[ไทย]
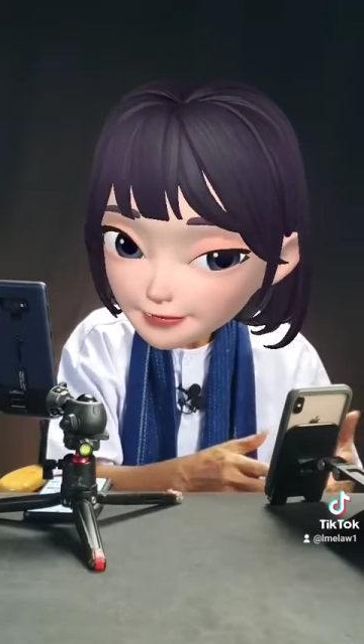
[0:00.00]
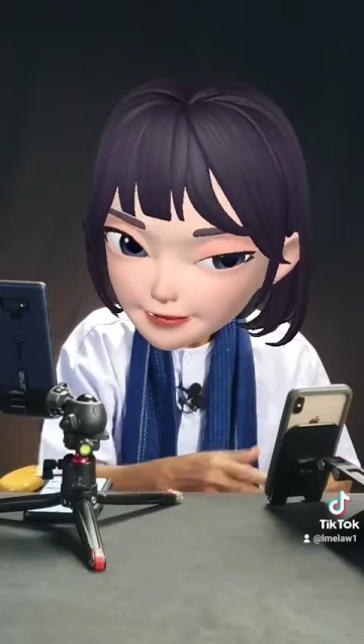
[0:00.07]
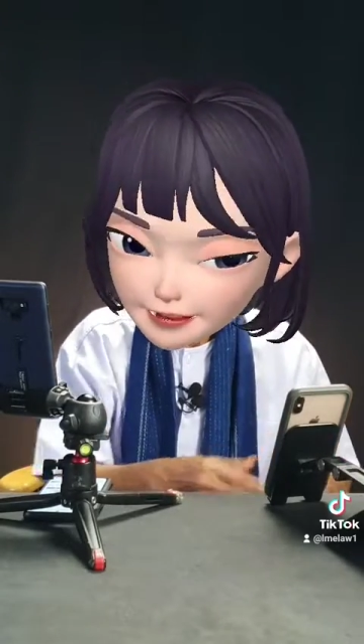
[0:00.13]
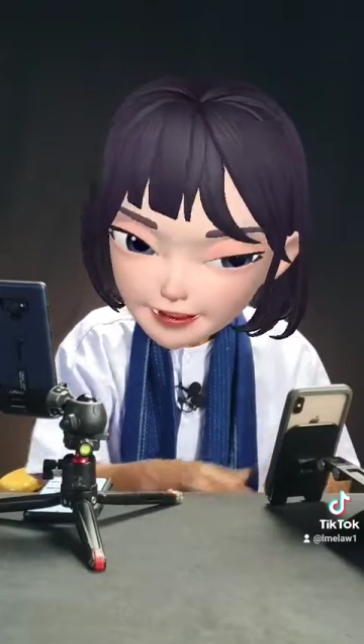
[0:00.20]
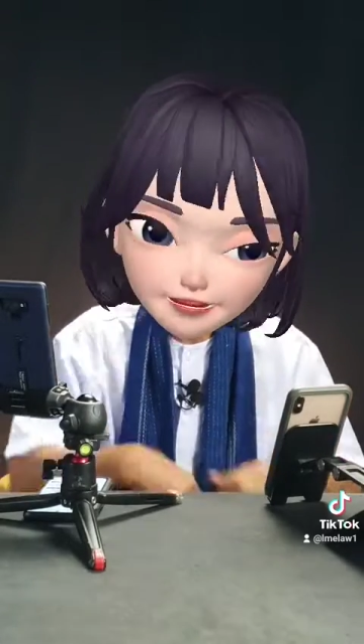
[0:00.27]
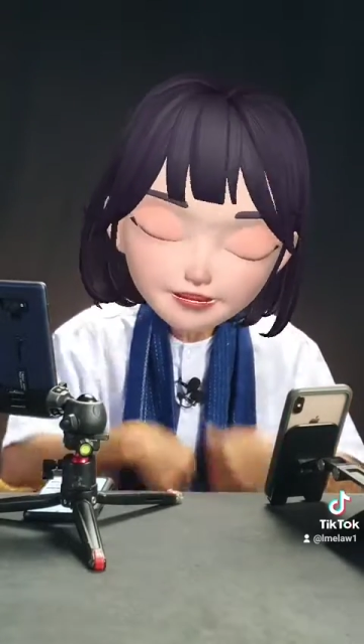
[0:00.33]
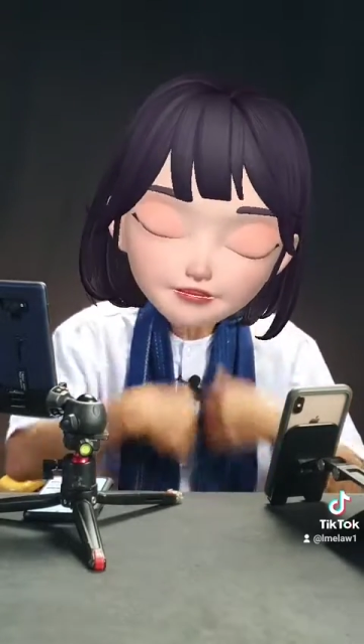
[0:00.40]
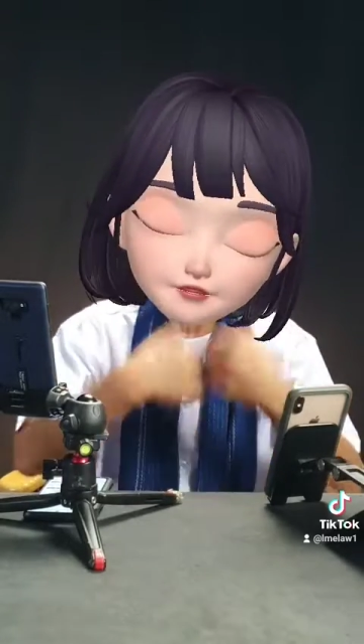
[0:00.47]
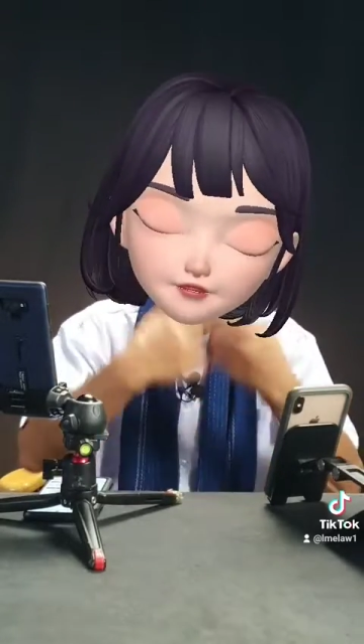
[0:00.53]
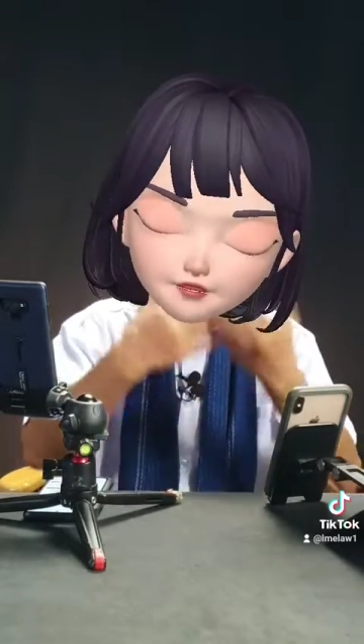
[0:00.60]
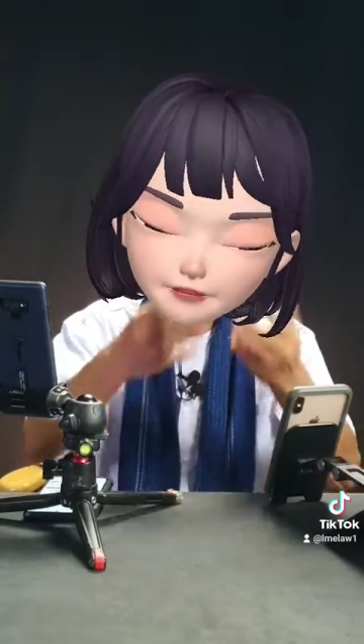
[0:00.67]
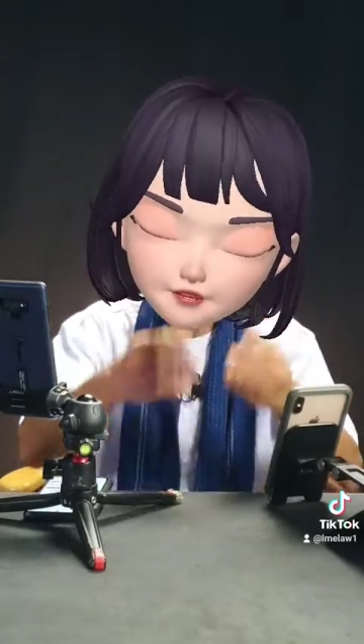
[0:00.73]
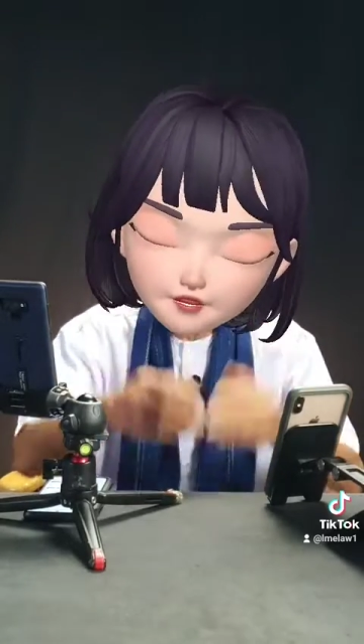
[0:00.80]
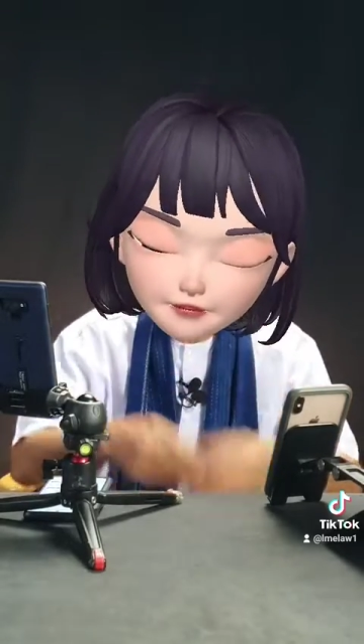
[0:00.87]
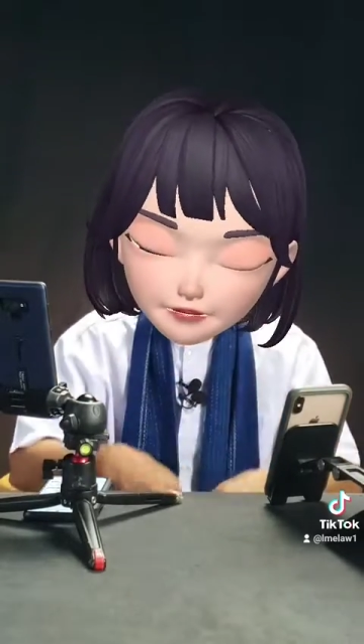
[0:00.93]
ให้เกิดควา
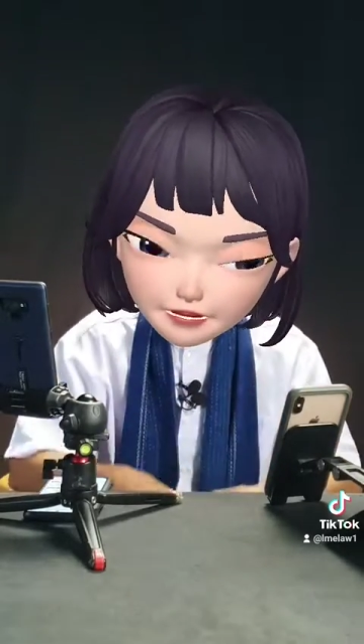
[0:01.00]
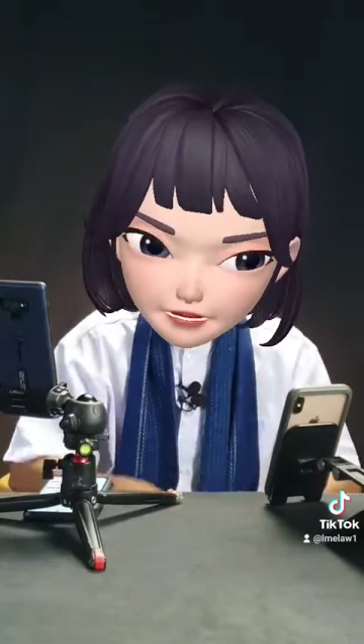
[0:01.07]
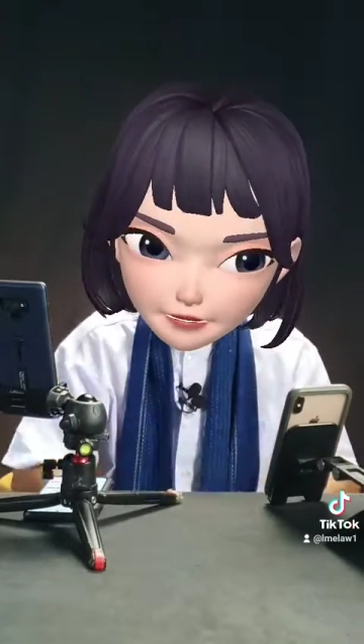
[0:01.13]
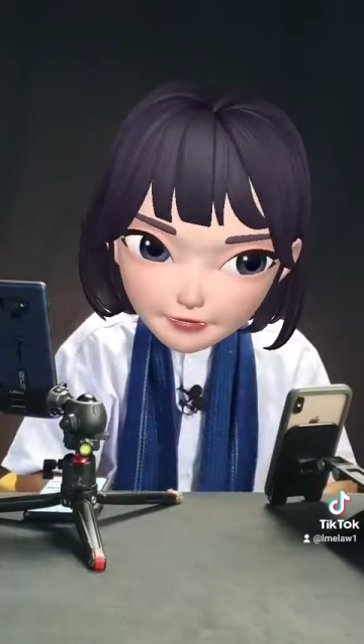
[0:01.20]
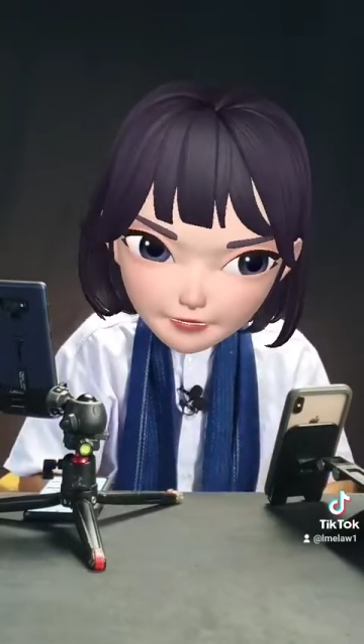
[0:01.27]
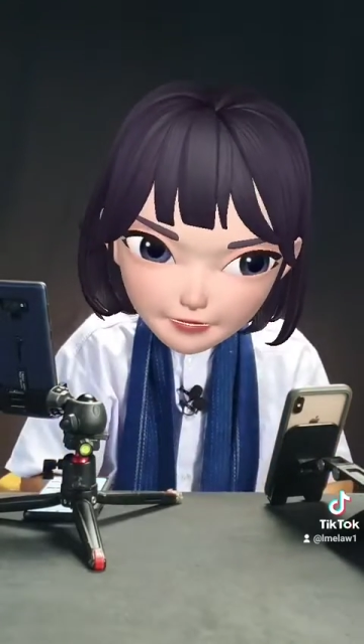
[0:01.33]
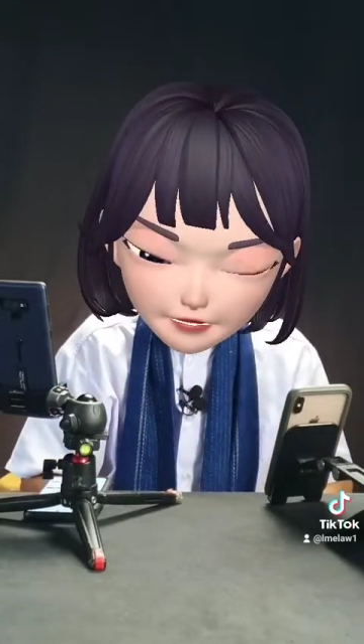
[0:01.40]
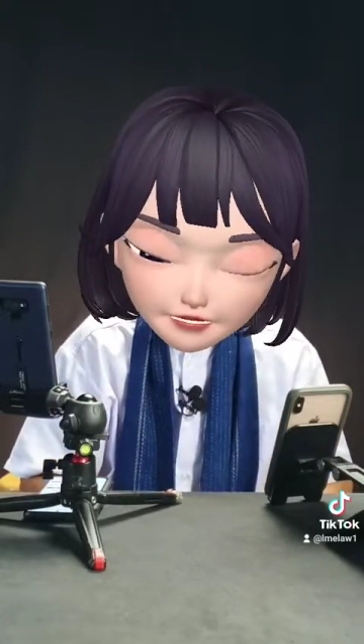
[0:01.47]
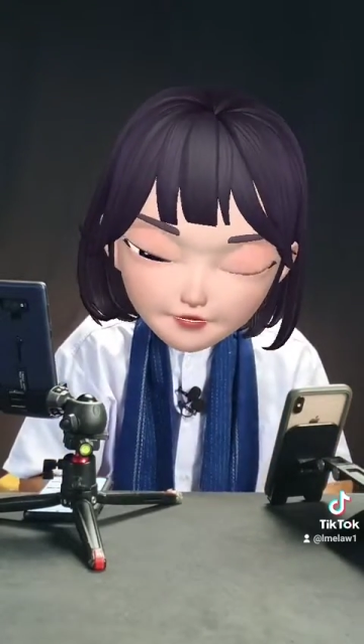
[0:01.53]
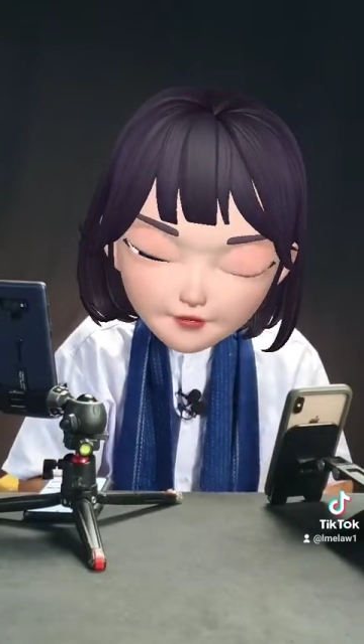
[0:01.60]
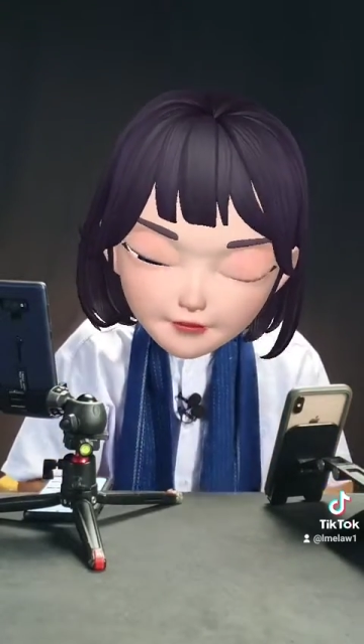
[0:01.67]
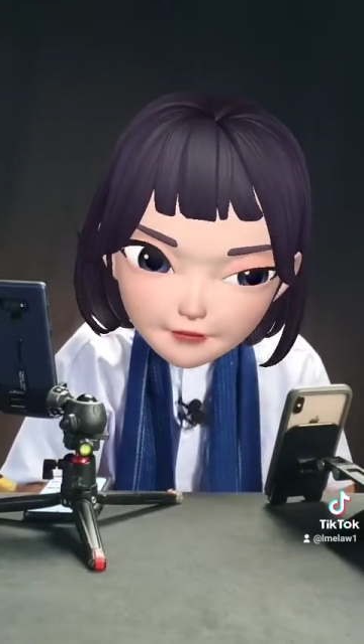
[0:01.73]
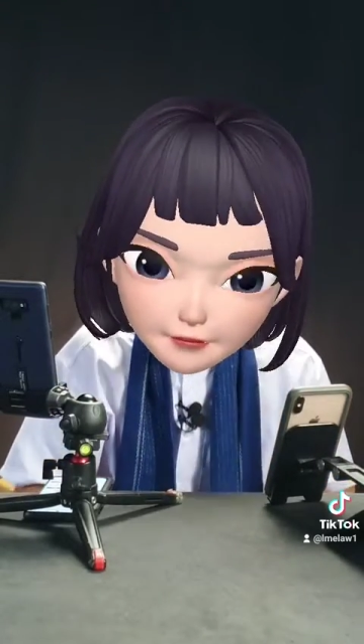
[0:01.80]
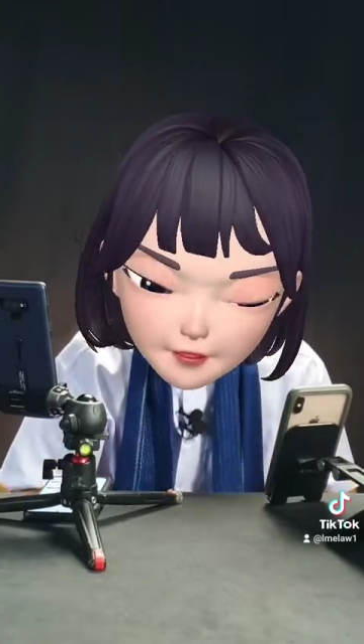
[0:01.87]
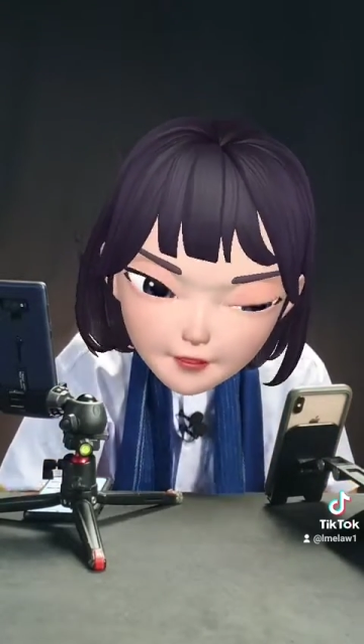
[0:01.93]
มร้อนขึ้นมาในตัว เกิดค
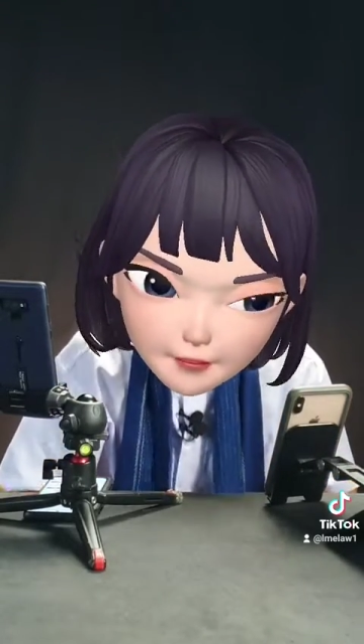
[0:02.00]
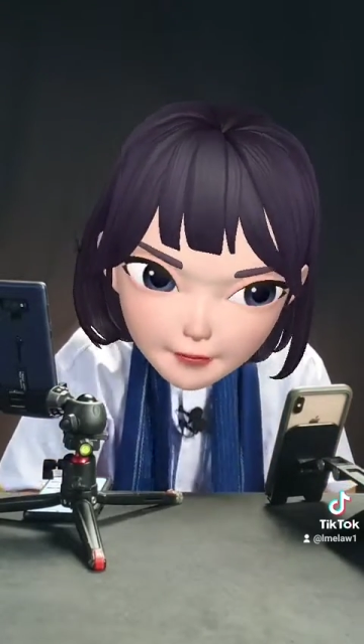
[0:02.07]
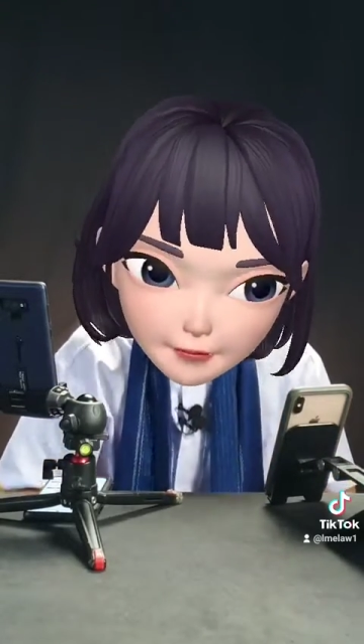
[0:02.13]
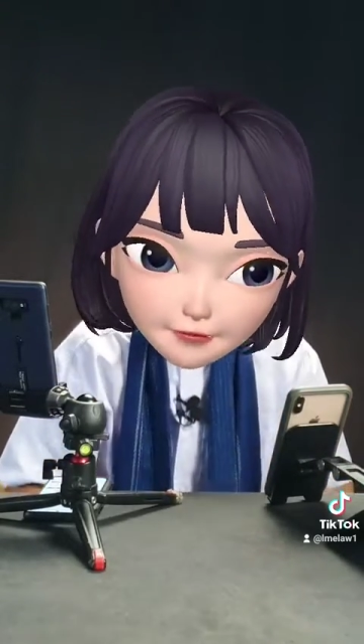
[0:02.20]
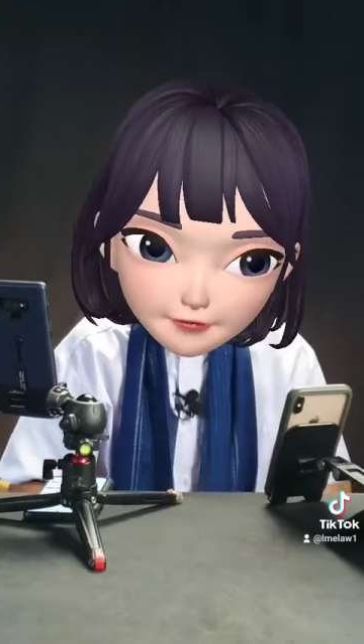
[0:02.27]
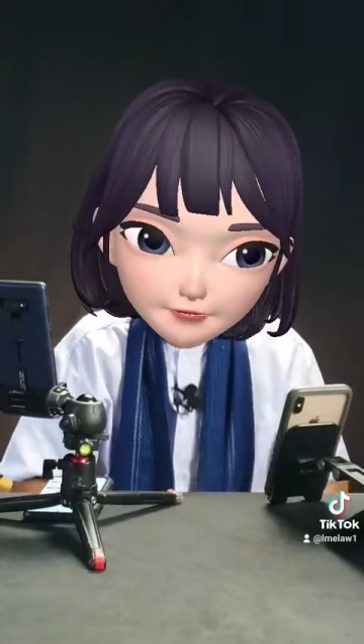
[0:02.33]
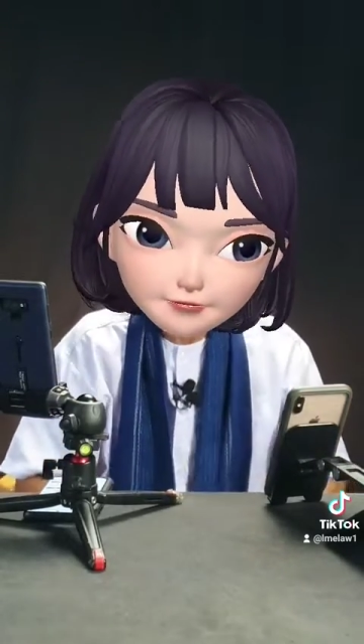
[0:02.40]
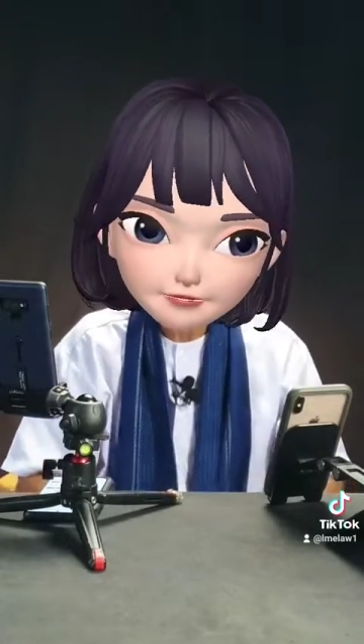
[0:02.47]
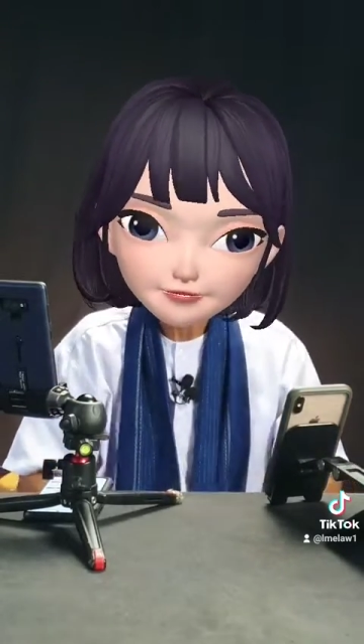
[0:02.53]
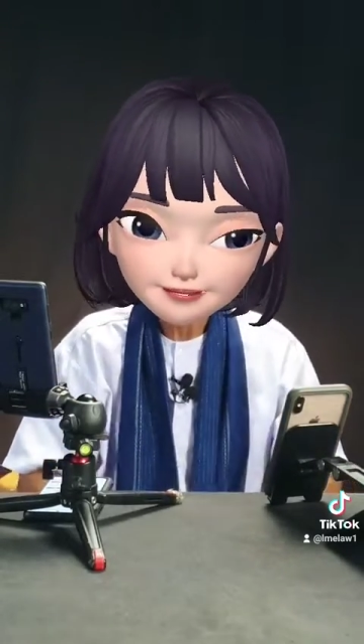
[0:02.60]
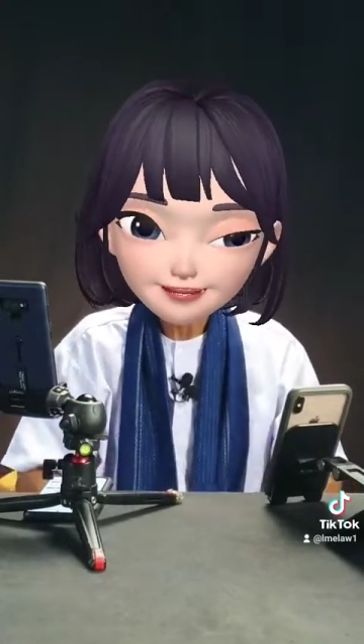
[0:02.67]
วามร้อนมาในตัว